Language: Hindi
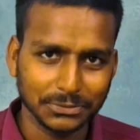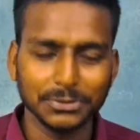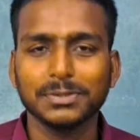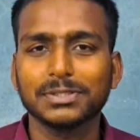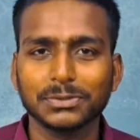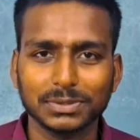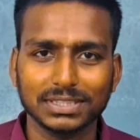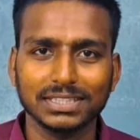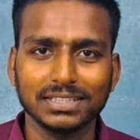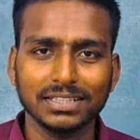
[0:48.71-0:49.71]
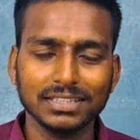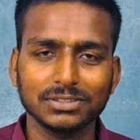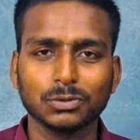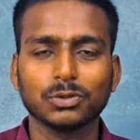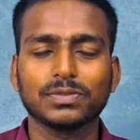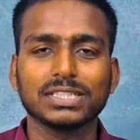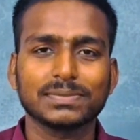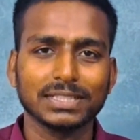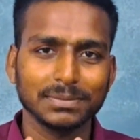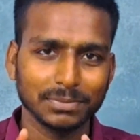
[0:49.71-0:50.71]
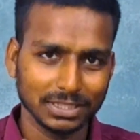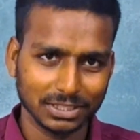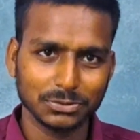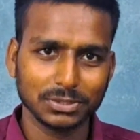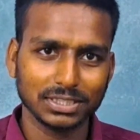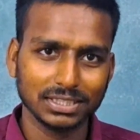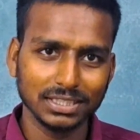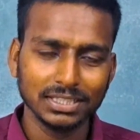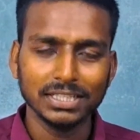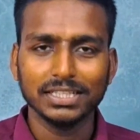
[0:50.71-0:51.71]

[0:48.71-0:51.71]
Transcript: कोई ज़रूरत नहीं है जो लोग फीस पहले पे कर चुके थे